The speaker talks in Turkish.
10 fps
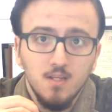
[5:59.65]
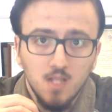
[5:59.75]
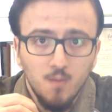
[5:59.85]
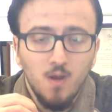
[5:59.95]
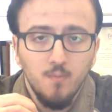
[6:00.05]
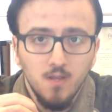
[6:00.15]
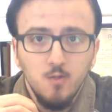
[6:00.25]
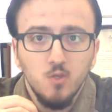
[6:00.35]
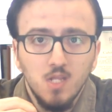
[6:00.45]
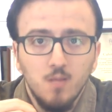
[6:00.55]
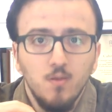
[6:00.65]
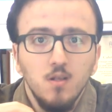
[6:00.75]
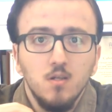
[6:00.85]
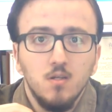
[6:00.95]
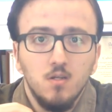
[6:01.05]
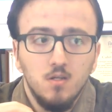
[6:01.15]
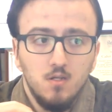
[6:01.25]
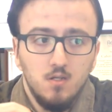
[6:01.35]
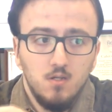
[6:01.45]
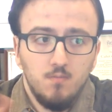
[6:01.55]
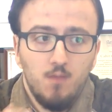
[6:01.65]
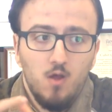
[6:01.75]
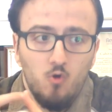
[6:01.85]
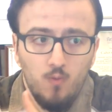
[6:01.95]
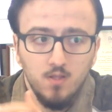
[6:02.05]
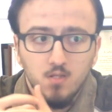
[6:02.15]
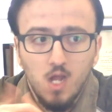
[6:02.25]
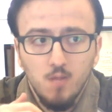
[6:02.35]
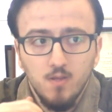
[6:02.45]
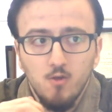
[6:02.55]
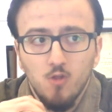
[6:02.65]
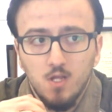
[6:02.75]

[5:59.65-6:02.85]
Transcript: tamamıyla ciddi bir performans kaybına yol